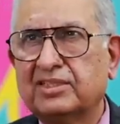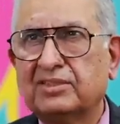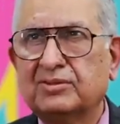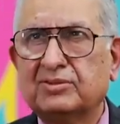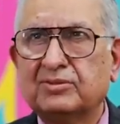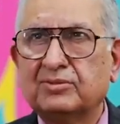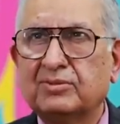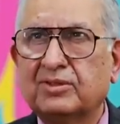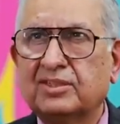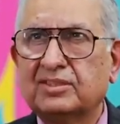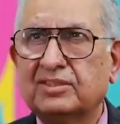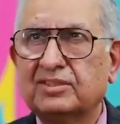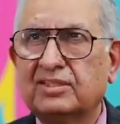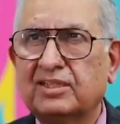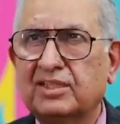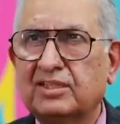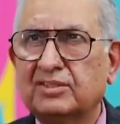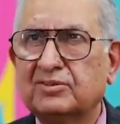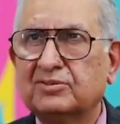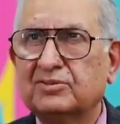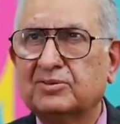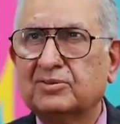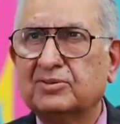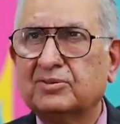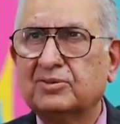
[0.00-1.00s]
एक क्यू आई
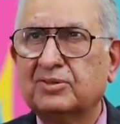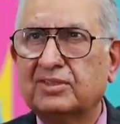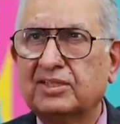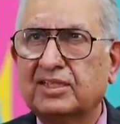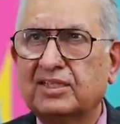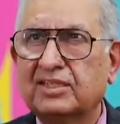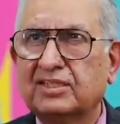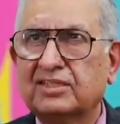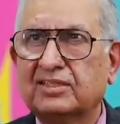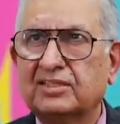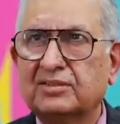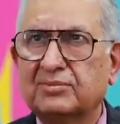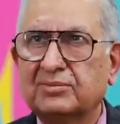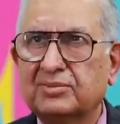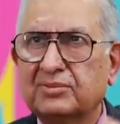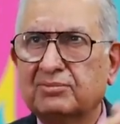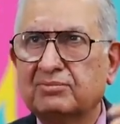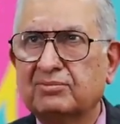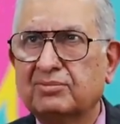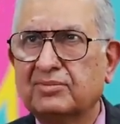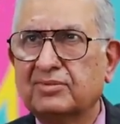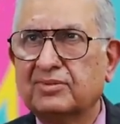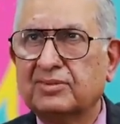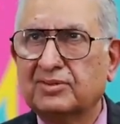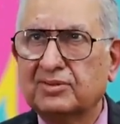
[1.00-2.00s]
ढाई सौ हो रहा है कभी
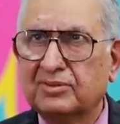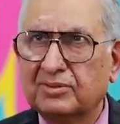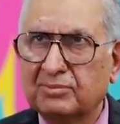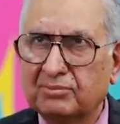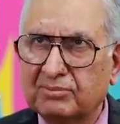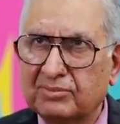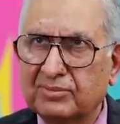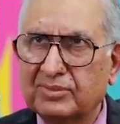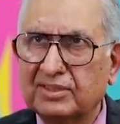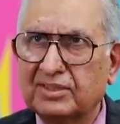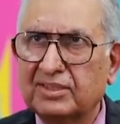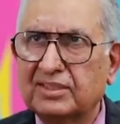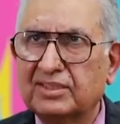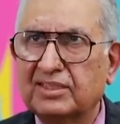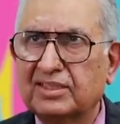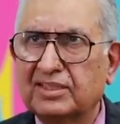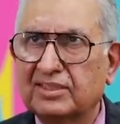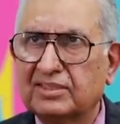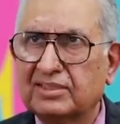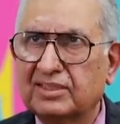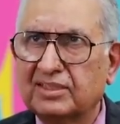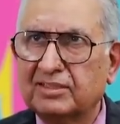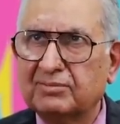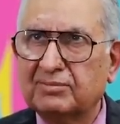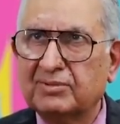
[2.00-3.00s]
यू नो
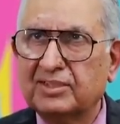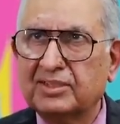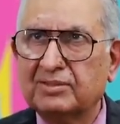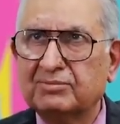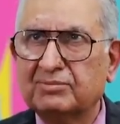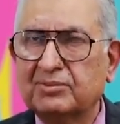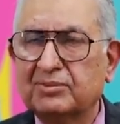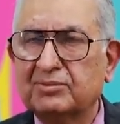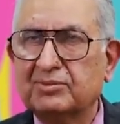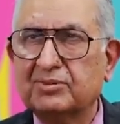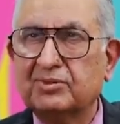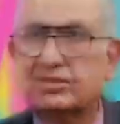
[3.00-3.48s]
हैदराबाद में